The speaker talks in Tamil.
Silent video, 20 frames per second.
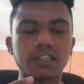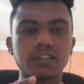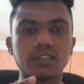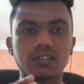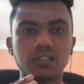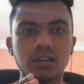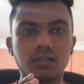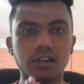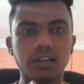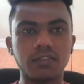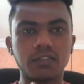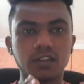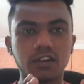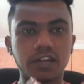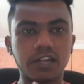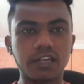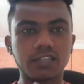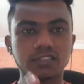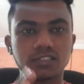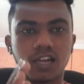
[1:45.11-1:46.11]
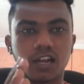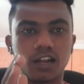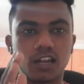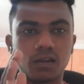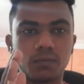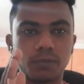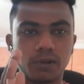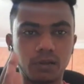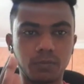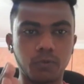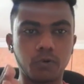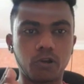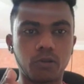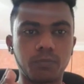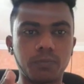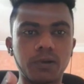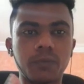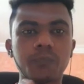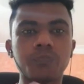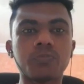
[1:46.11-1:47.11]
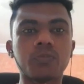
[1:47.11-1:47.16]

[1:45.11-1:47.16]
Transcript: இந்த ட்ரெயின் ட்ரெயினர்ஸ் நான் அட்டன் பண்ண போகிறப்ப